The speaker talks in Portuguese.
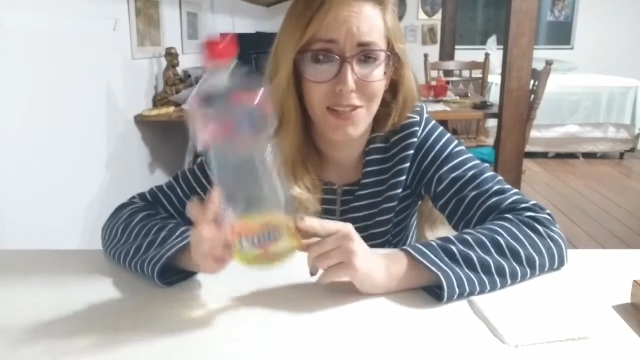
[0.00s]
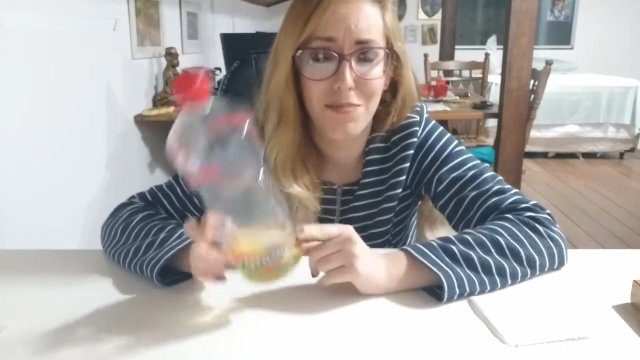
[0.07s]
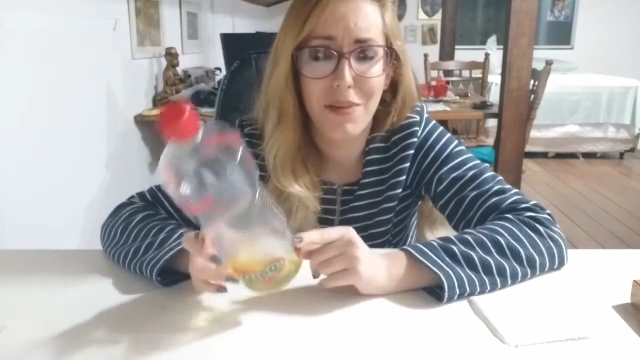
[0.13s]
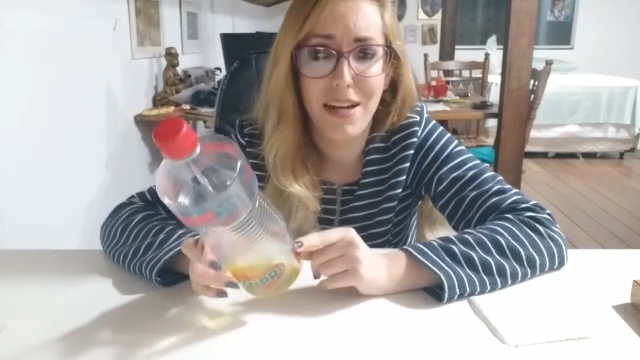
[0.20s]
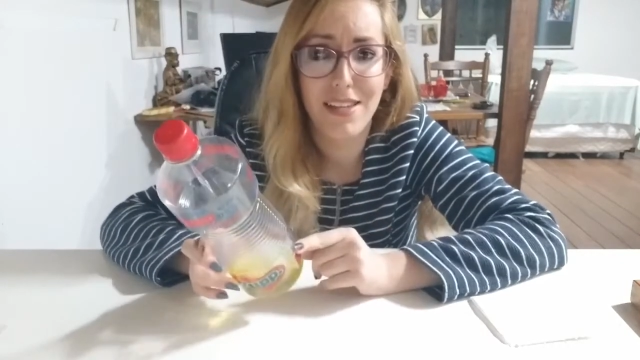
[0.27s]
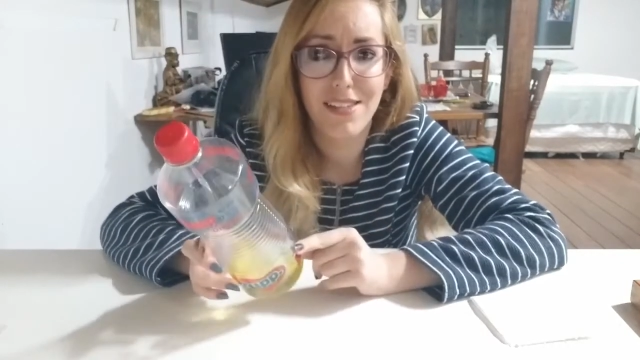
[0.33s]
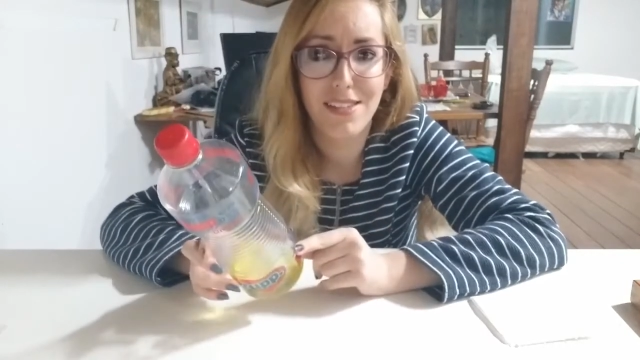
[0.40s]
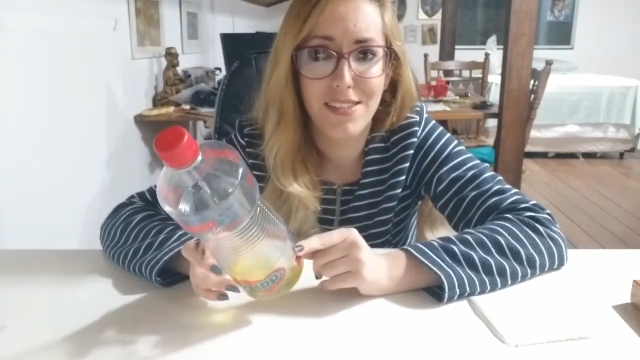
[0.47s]

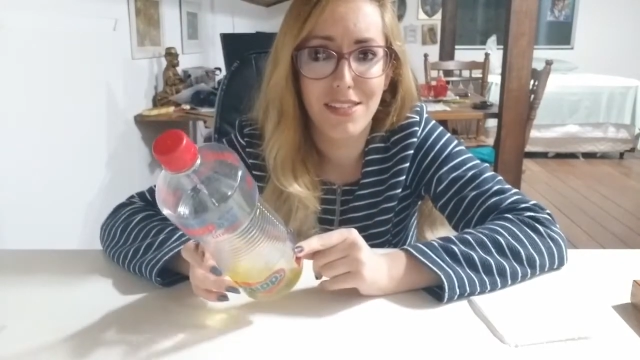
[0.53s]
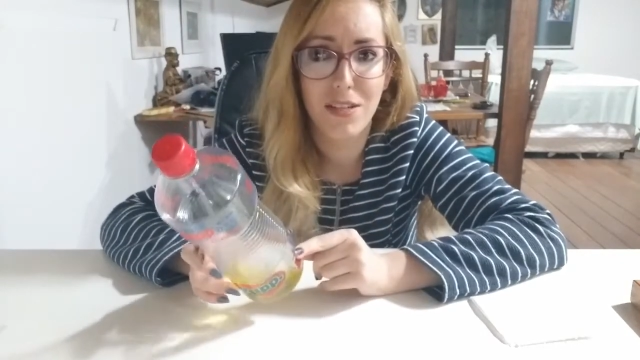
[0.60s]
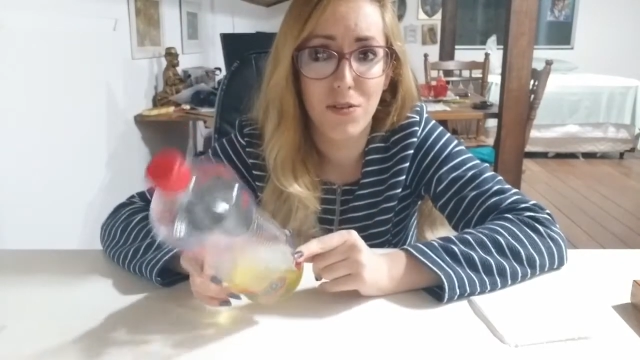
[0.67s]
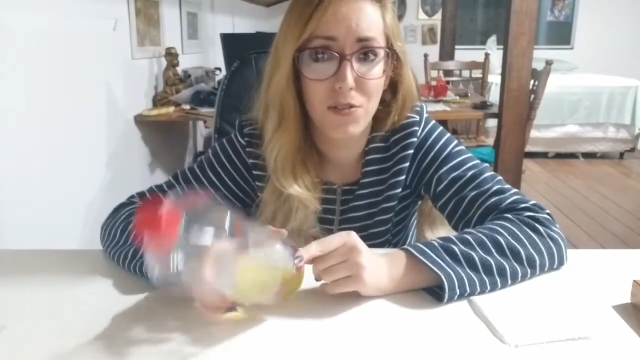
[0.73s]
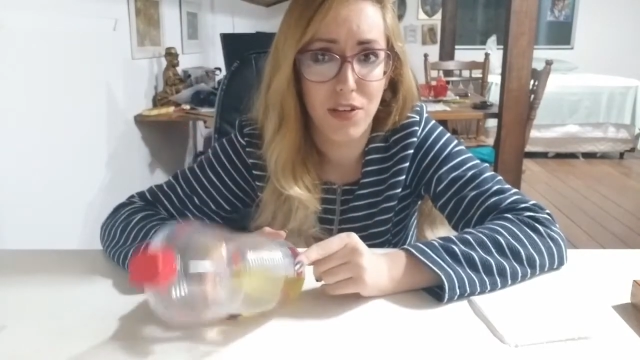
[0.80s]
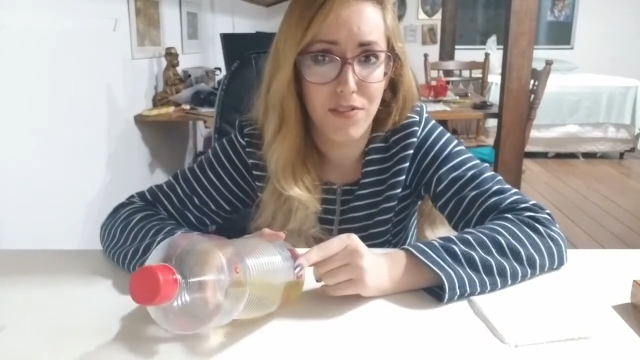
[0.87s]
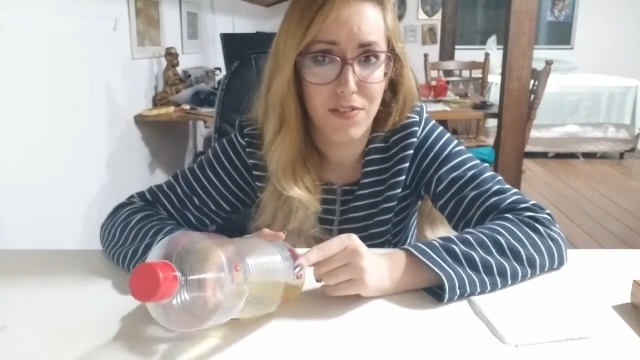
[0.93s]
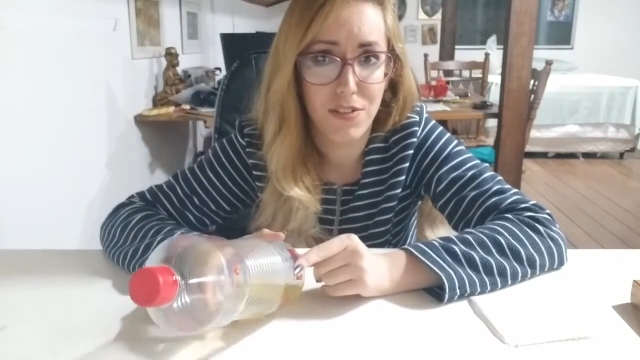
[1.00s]
mas eu
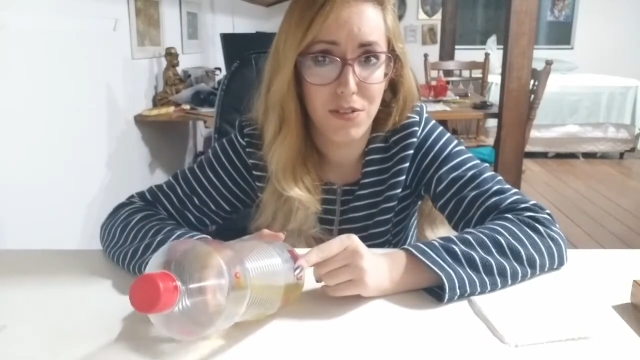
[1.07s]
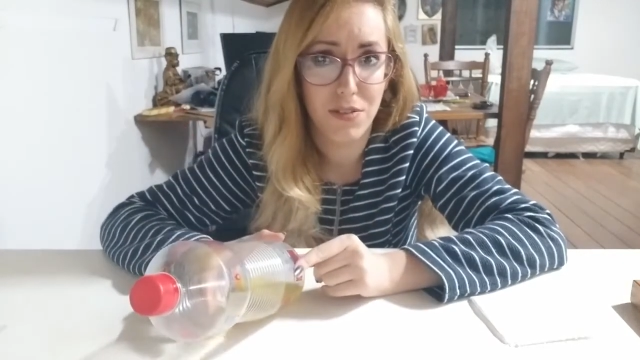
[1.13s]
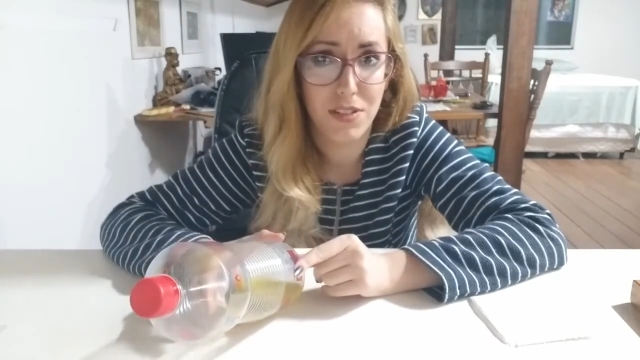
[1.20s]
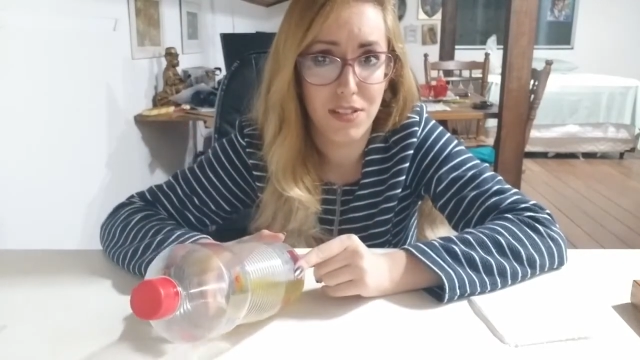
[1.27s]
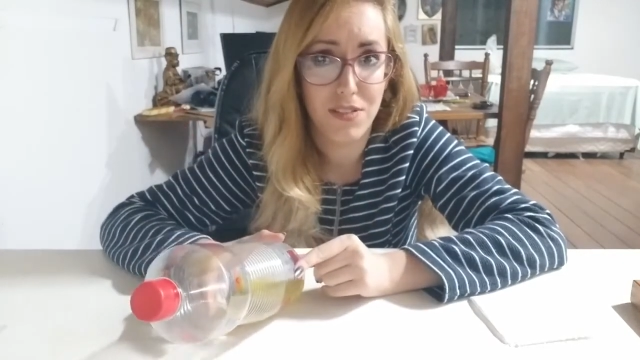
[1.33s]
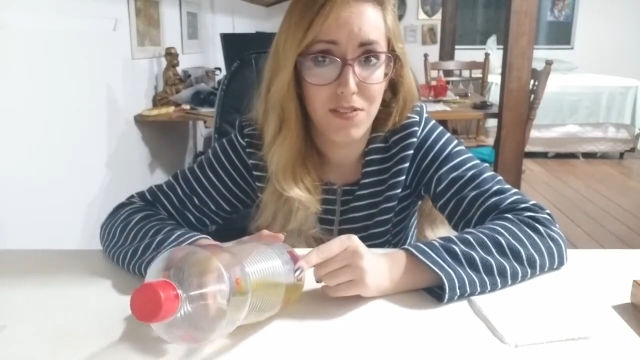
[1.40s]
já fiz outras